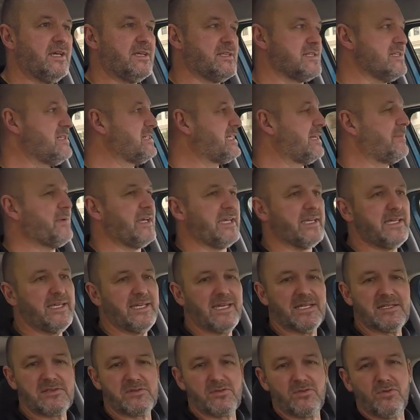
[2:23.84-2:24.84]
sind aber
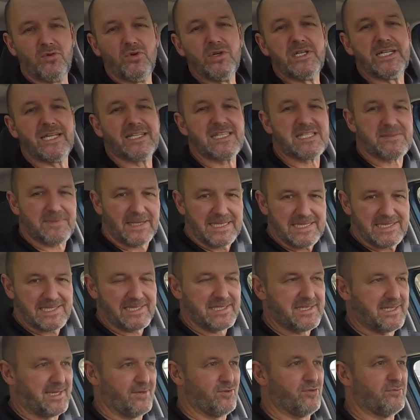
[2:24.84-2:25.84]
eher so
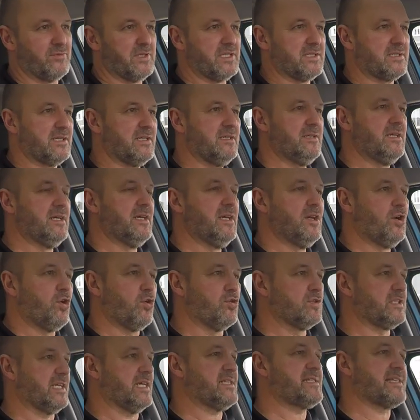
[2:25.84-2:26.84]
120 Kilometer
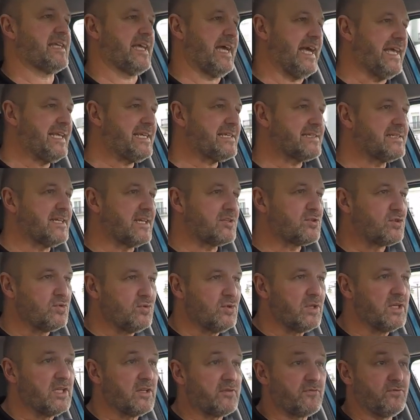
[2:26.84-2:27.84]
und das reicht
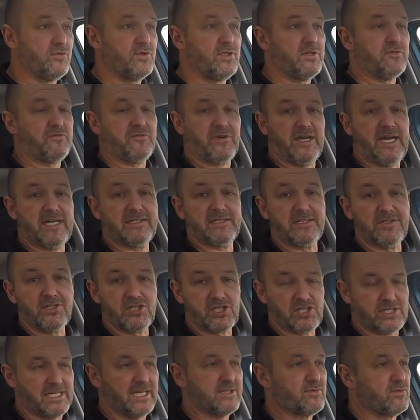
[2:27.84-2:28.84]
natürlich für die Fahrt in die
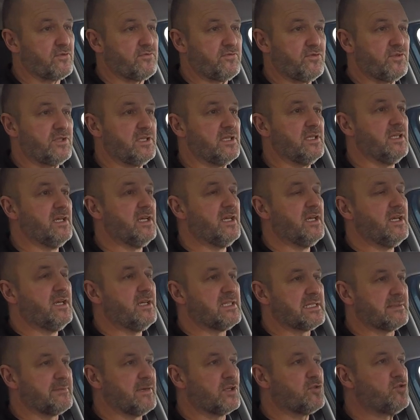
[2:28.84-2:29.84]
Stadt und für die
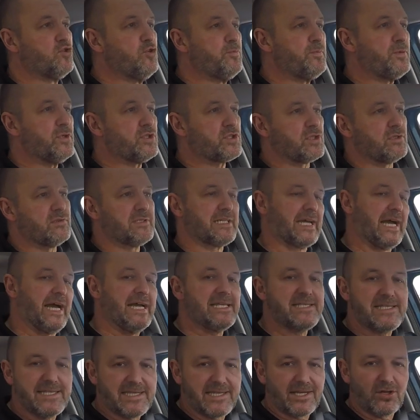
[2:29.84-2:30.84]
mal, typischen
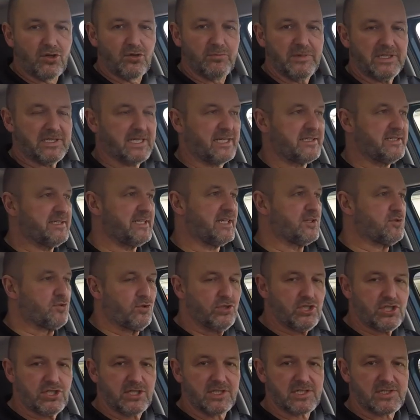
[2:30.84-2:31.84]
30 Kilometer, die der
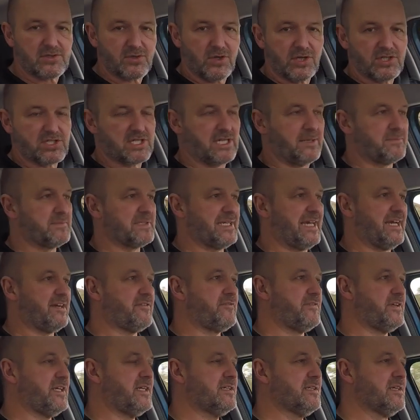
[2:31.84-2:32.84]
Durchschnittsdeutsche am Tag
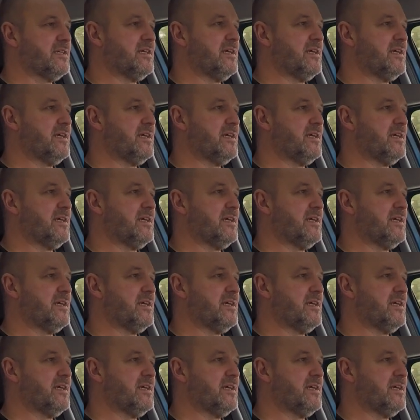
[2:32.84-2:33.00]
fährt.